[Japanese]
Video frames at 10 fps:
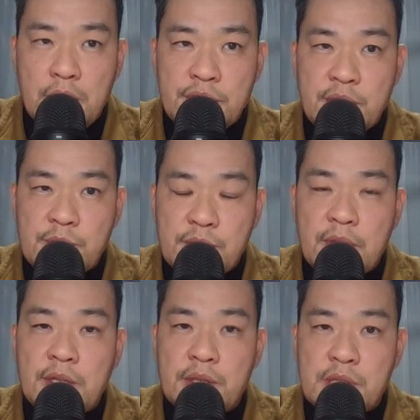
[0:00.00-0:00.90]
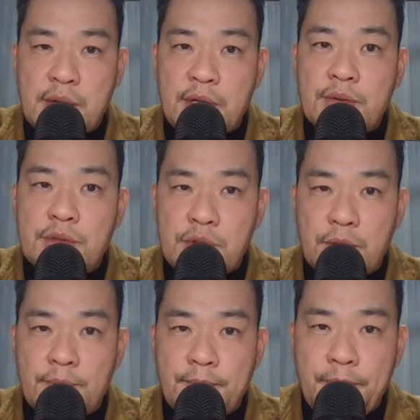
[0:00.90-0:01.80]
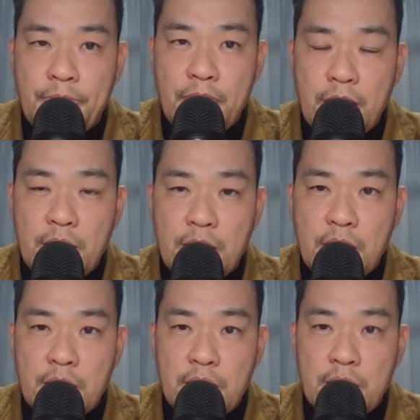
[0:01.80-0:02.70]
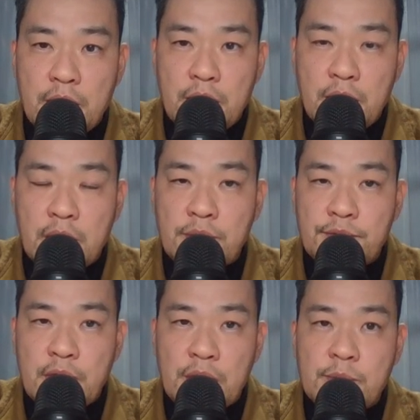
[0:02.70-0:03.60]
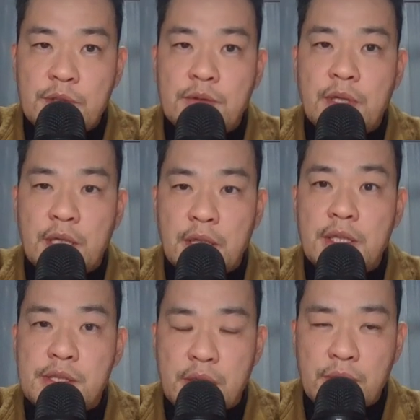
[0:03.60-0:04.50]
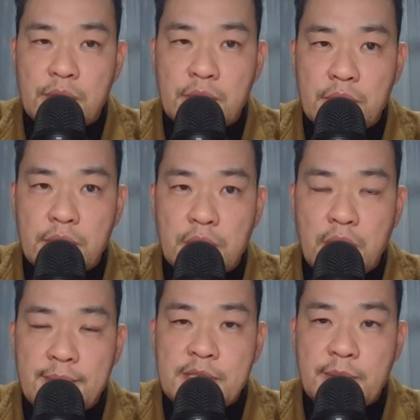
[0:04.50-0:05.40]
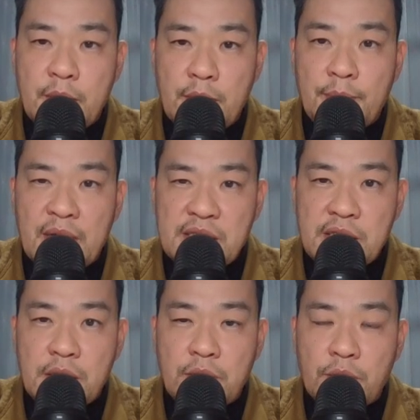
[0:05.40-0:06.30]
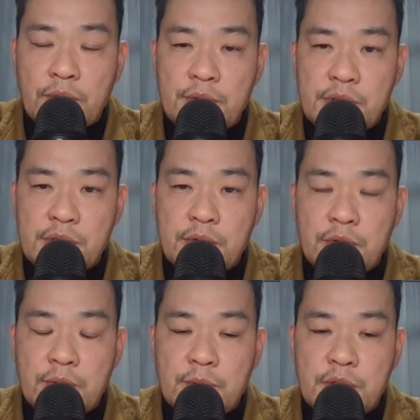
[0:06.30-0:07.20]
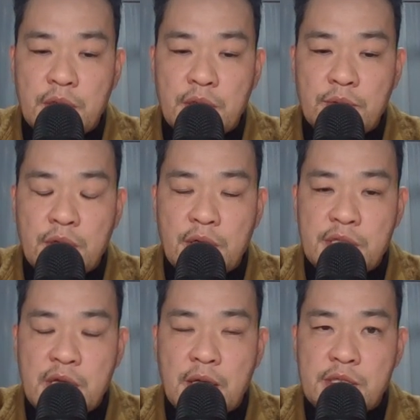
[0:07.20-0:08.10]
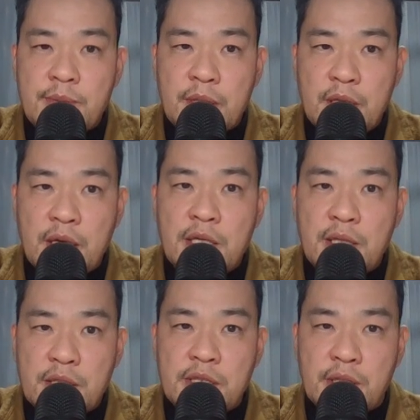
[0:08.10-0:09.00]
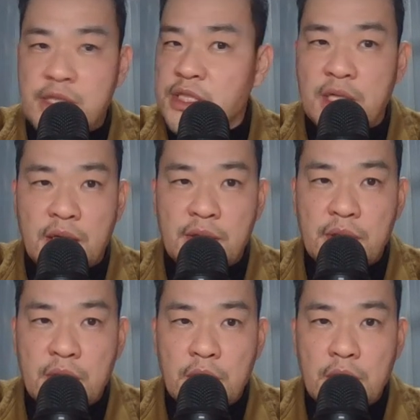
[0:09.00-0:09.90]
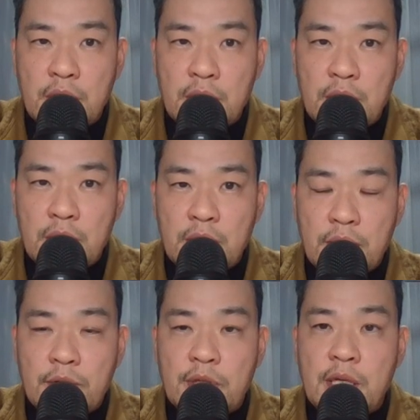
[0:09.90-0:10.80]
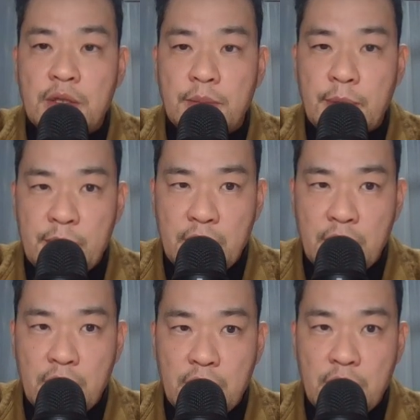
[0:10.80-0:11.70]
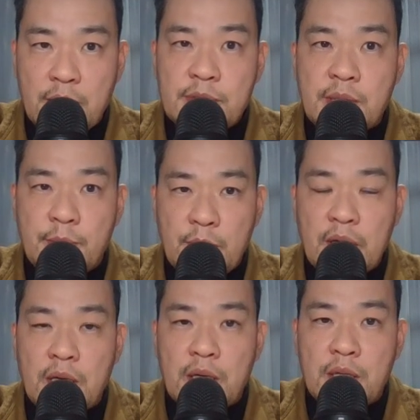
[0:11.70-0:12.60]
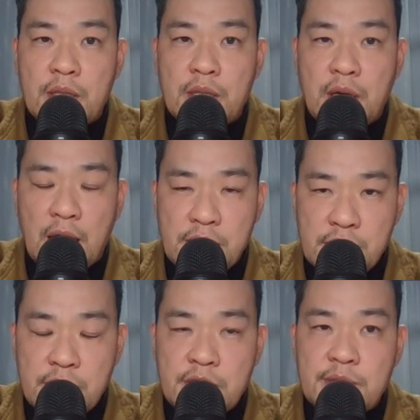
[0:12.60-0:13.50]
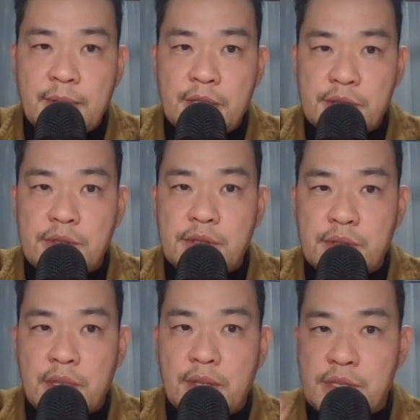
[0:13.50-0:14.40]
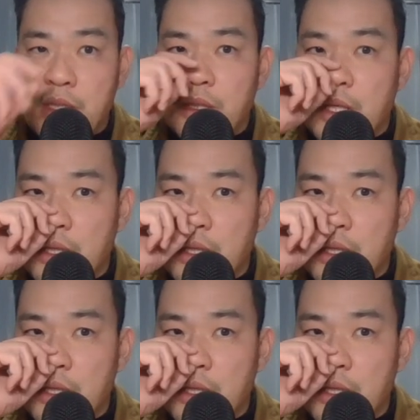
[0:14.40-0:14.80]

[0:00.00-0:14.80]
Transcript: スティムソンさんは言うんですよ。ね。彼の2人の息子はゲイですけど、神様は間違って男に作ろうと思ったけど、うっかり手が滑ってゲイになっちゃった。違う。このゲイのままで神様は完全に素晴らしく作ってくださった